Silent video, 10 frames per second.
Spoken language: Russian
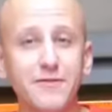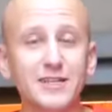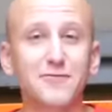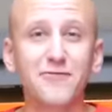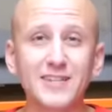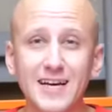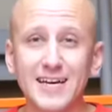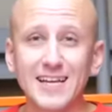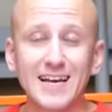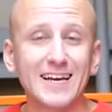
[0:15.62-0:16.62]
Привет! Вы на
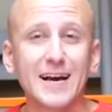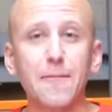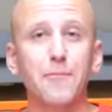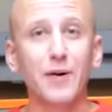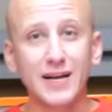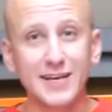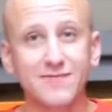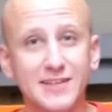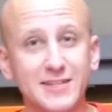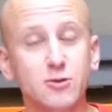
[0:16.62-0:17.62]
канале компании
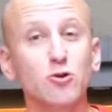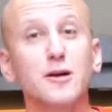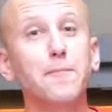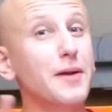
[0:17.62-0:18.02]
«АвтоСтронг».